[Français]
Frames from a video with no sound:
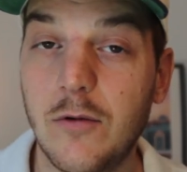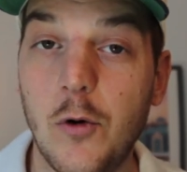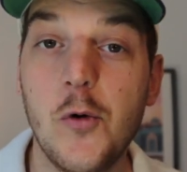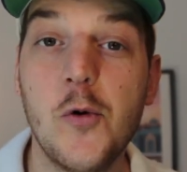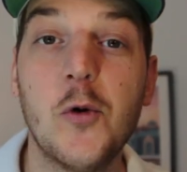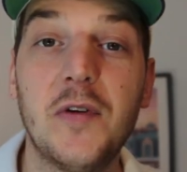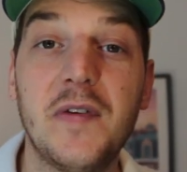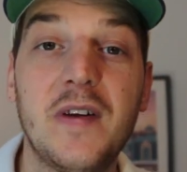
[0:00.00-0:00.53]

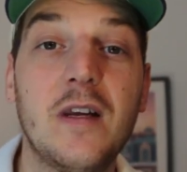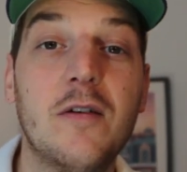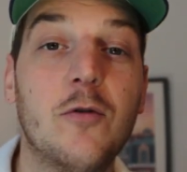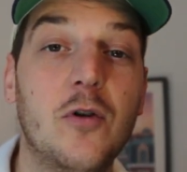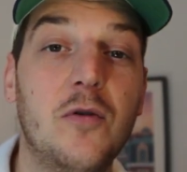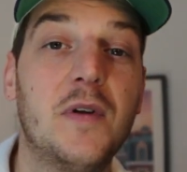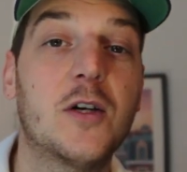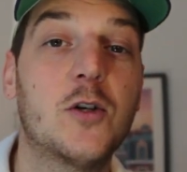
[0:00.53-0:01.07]
Lui aussi,
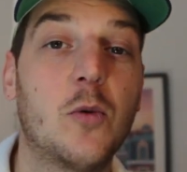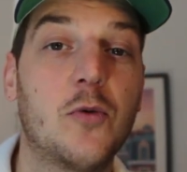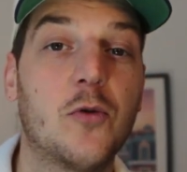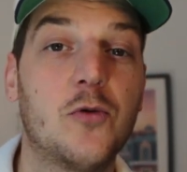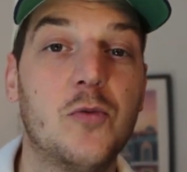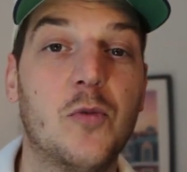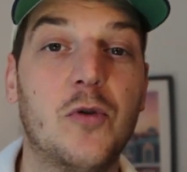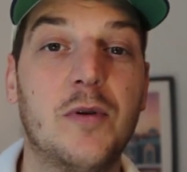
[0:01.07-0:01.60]
veut devenir
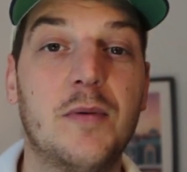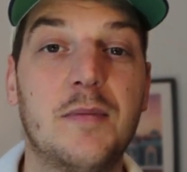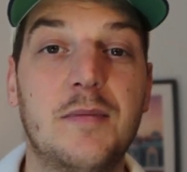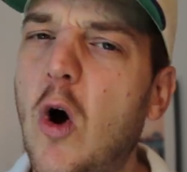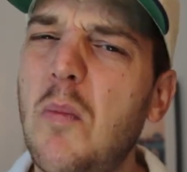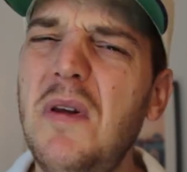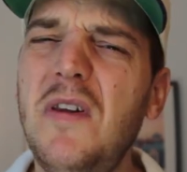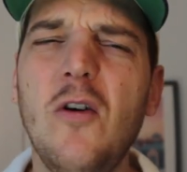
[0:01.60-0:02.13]
champion du monde.
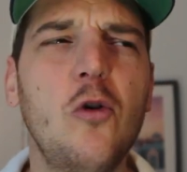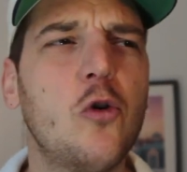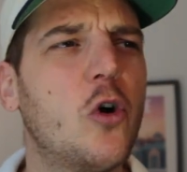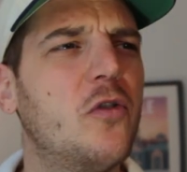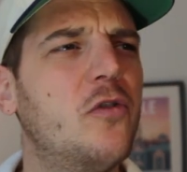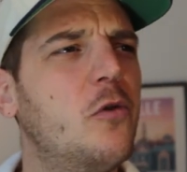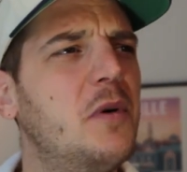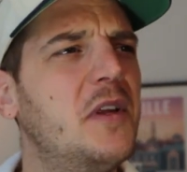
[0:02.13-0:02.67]
Ambitieux le
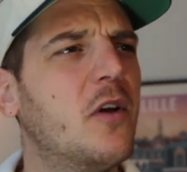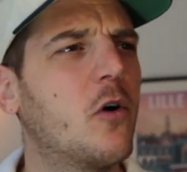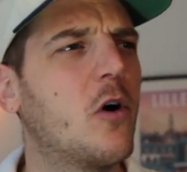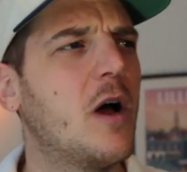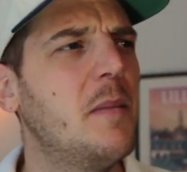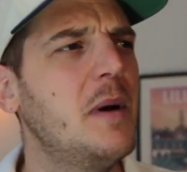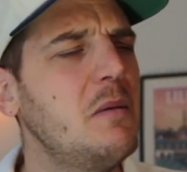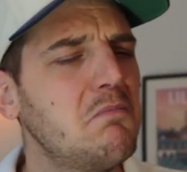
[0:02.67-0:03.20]
gosse de 8 ans
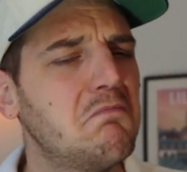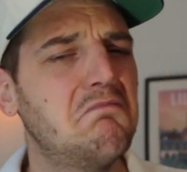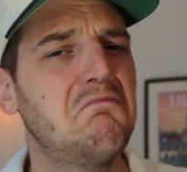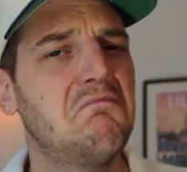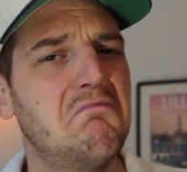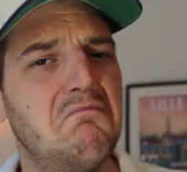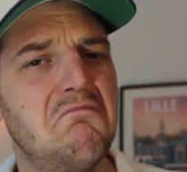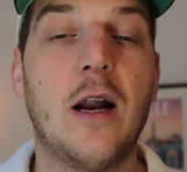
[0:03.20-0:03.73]
quand même, hein.
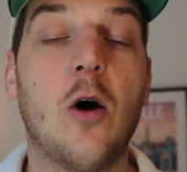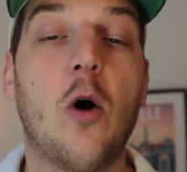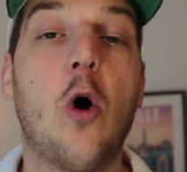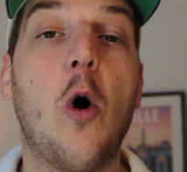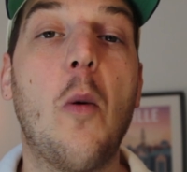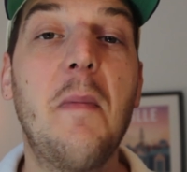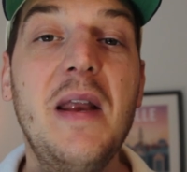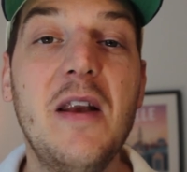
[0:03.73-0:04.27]

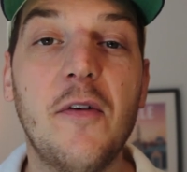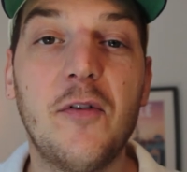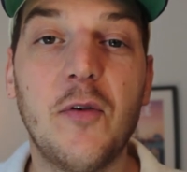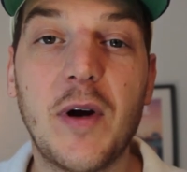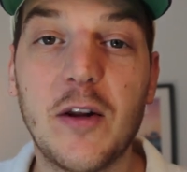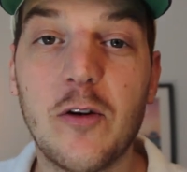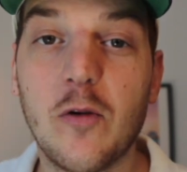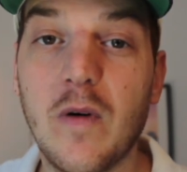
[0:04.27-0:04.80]
Alors en
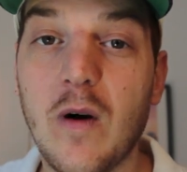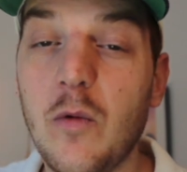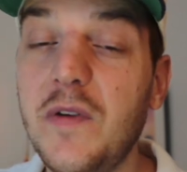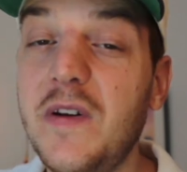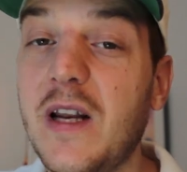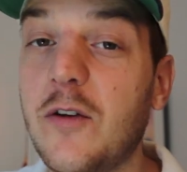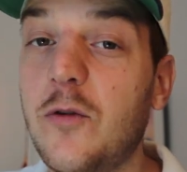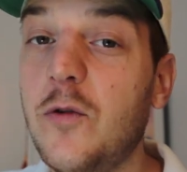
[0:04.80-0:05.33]

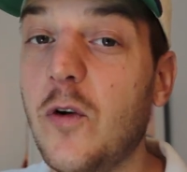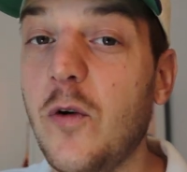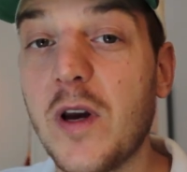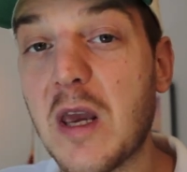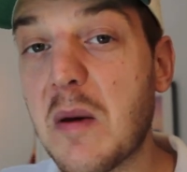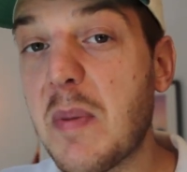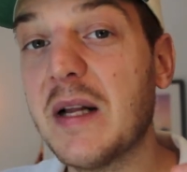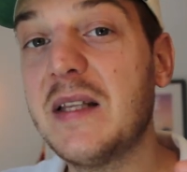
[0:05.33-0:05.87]
1991, il a 12 ans
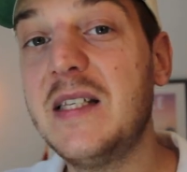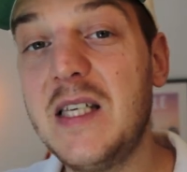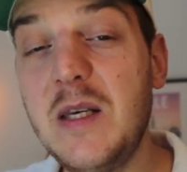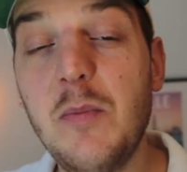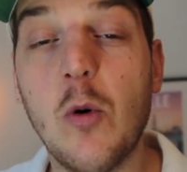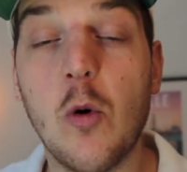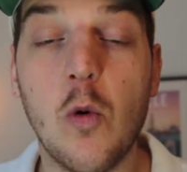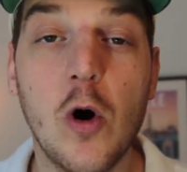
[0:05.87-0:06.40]
et il
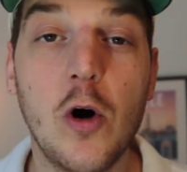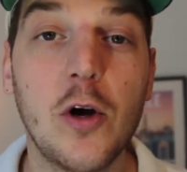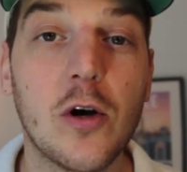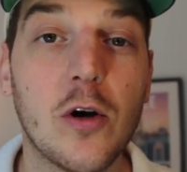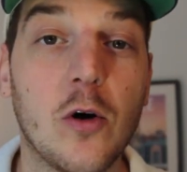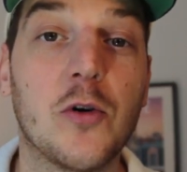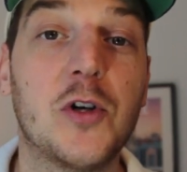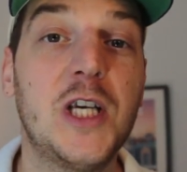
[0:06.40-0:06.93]
participe au
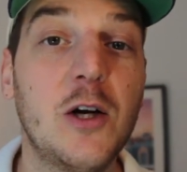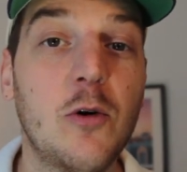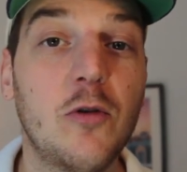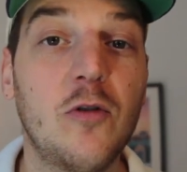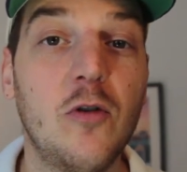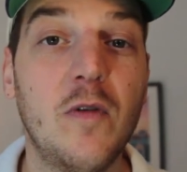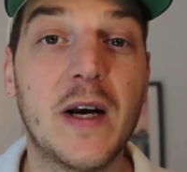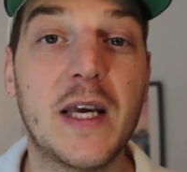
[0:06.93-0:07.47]
WOC en
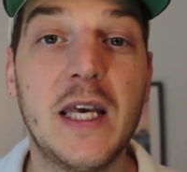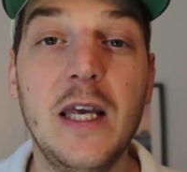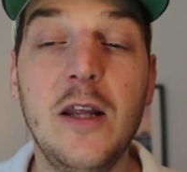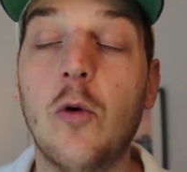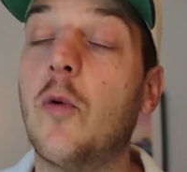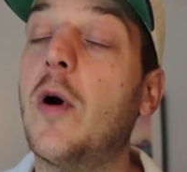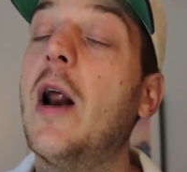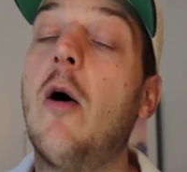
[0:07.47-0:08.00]
Tchécoslovaquie,
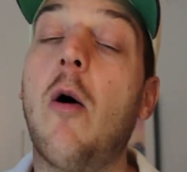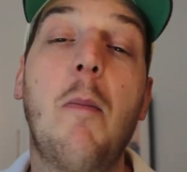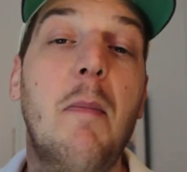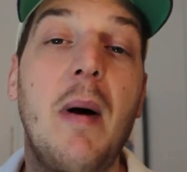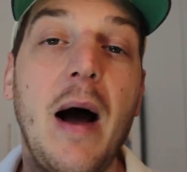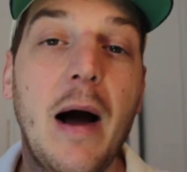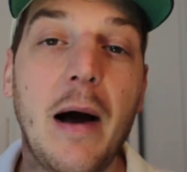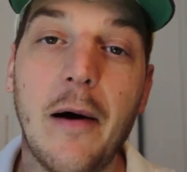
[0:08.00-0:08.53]
donc alors
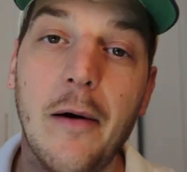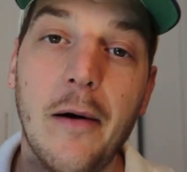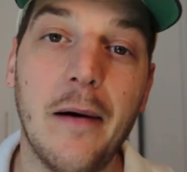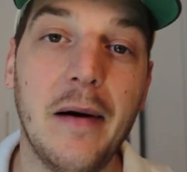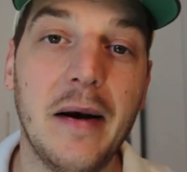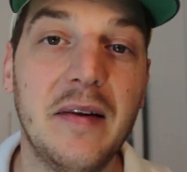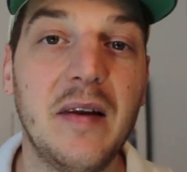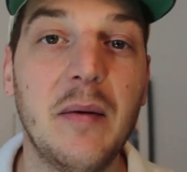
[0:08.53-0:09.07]
pas
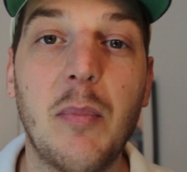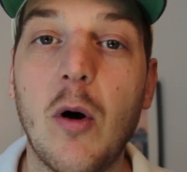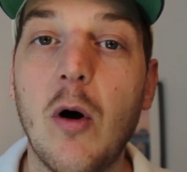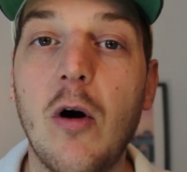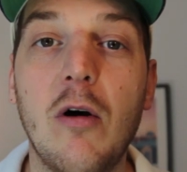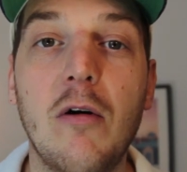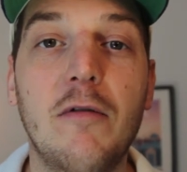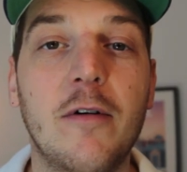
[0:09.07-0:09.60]
euh, les
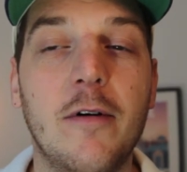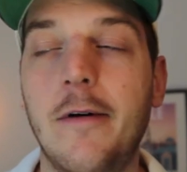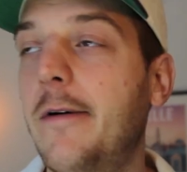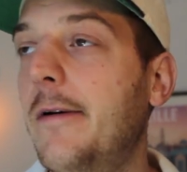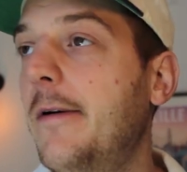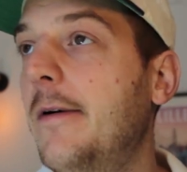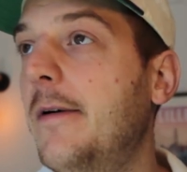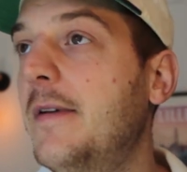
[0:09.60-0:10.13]
épreuves
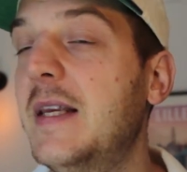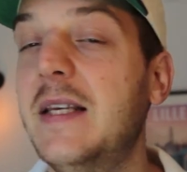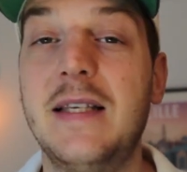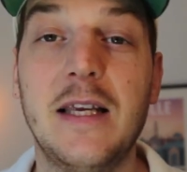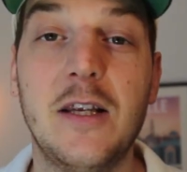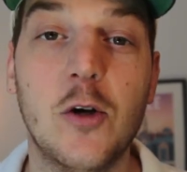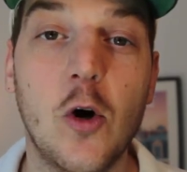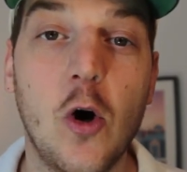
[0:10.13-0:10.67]
euh, des
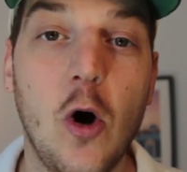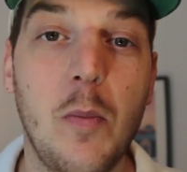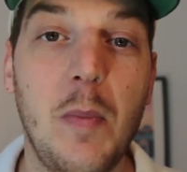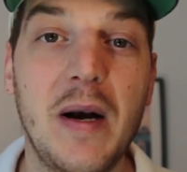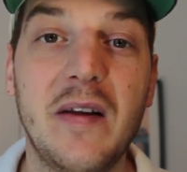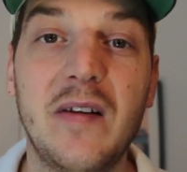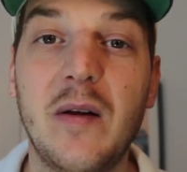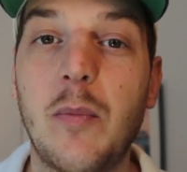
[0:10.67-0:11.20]
seniors,
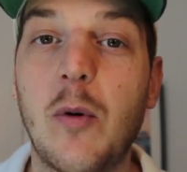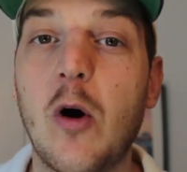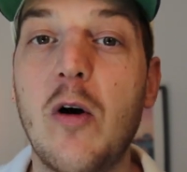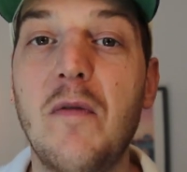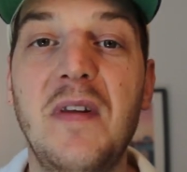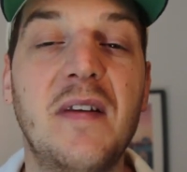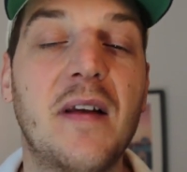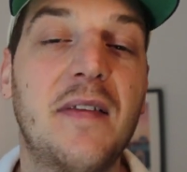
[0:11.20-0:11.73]
pas les
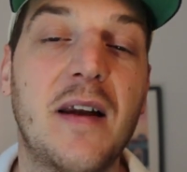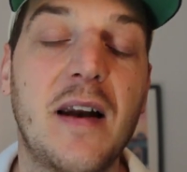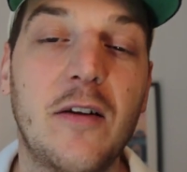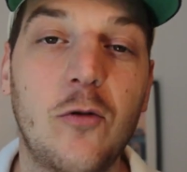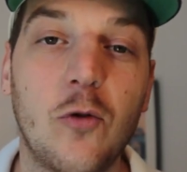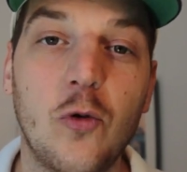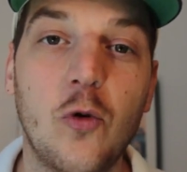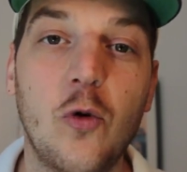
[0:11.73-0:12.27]
épreuves des
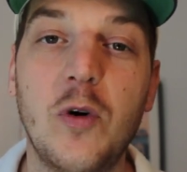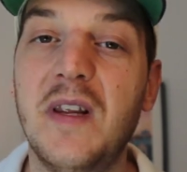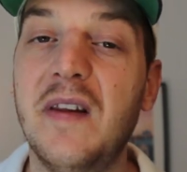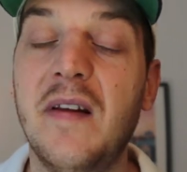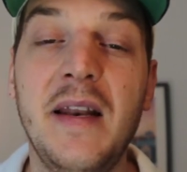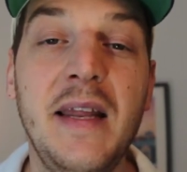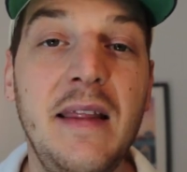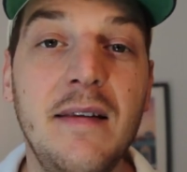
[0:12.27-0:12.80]
internationaux et
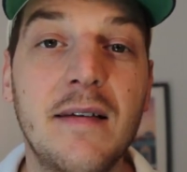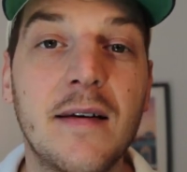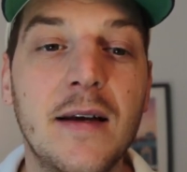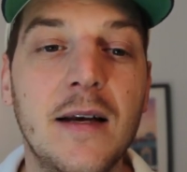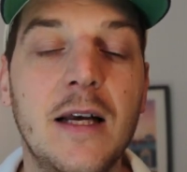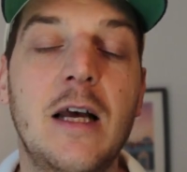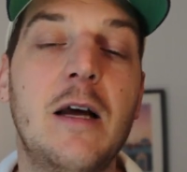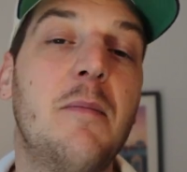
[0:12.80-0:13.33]
des élites,
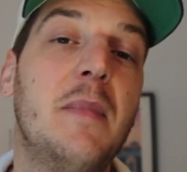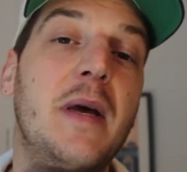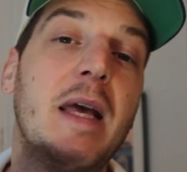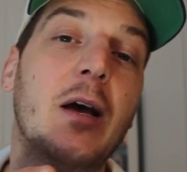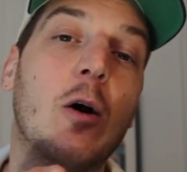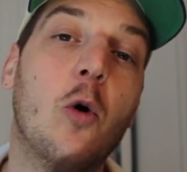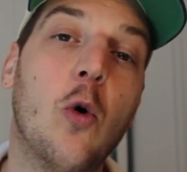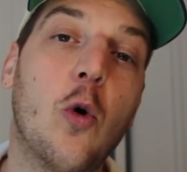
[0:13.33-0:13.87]

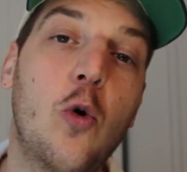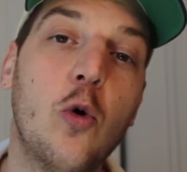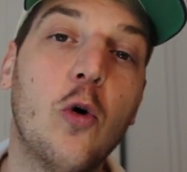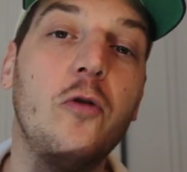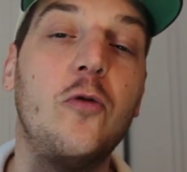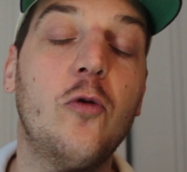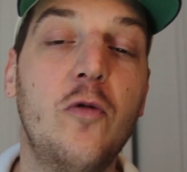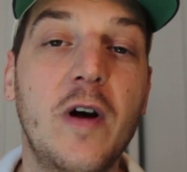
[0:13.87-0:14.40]
mais aux
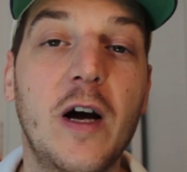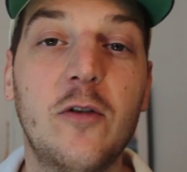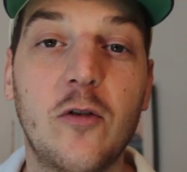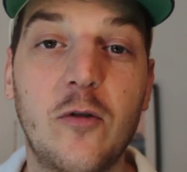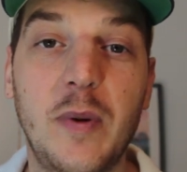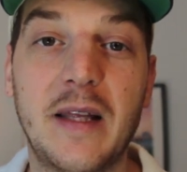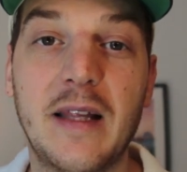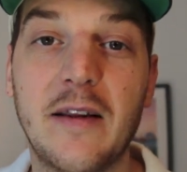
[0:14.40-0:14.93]
courses ouvertes
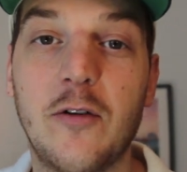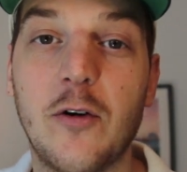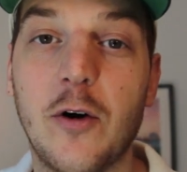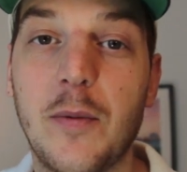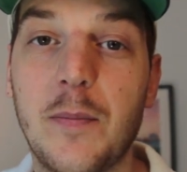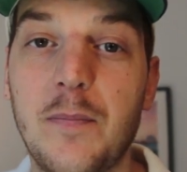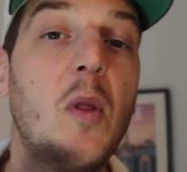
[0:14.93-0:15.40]
aux spectateurs.